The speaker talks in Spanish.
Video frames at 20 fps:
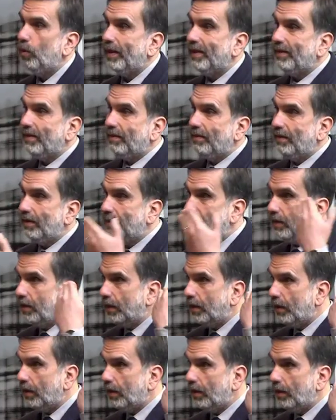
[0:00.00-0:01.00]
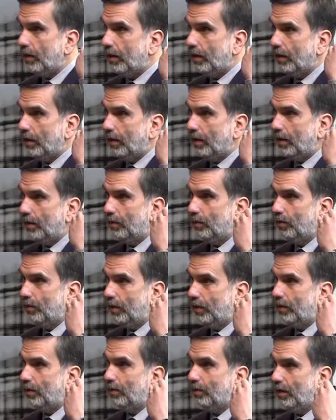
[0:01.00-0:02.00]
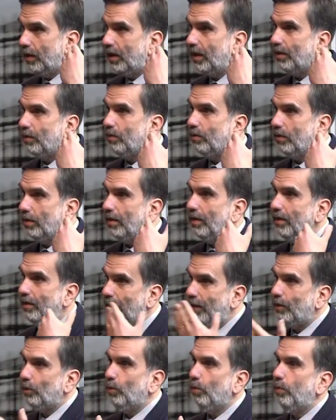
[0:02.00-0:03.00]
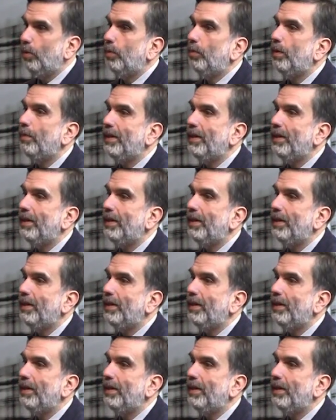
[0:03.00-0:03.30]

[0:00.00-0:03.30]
que se sienta cerca, y, ya su propio